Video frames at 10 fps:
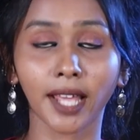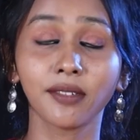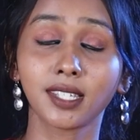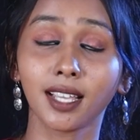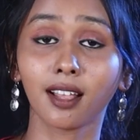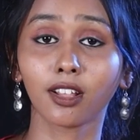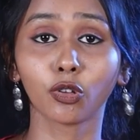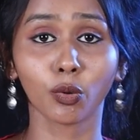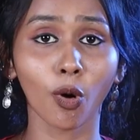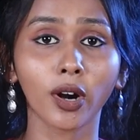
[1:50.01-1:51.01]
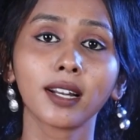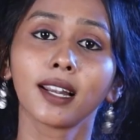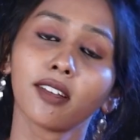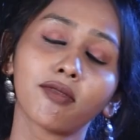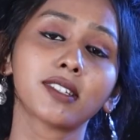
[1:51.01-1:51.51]
லைஃப் ஸ்டைல் அதாவது ஒரு
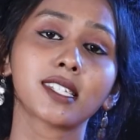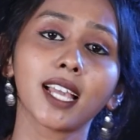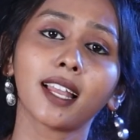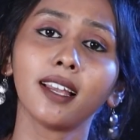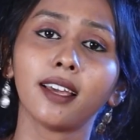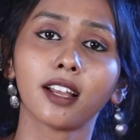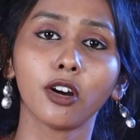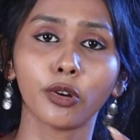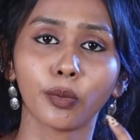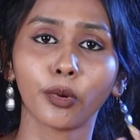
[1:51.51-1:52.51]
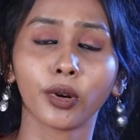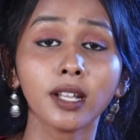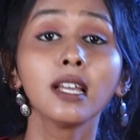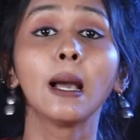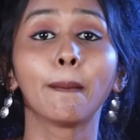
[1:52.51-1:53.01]
மாடர்ன் லைஃப் ஸ்டைலில் இருக்க ஒரு
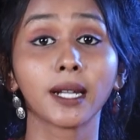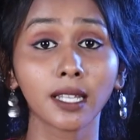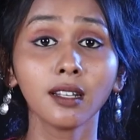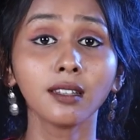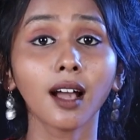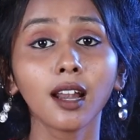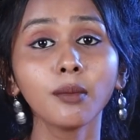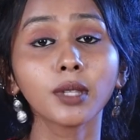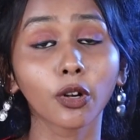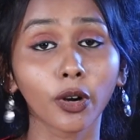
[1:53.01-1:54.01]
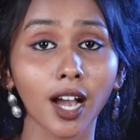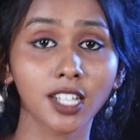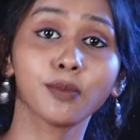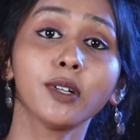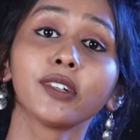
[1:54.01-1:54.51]
பொண்ணு பட் இருந்தாலும் தன்னோட
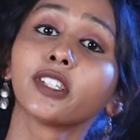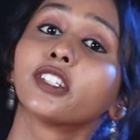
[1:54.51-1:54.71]
ஹஸ்பண்ட்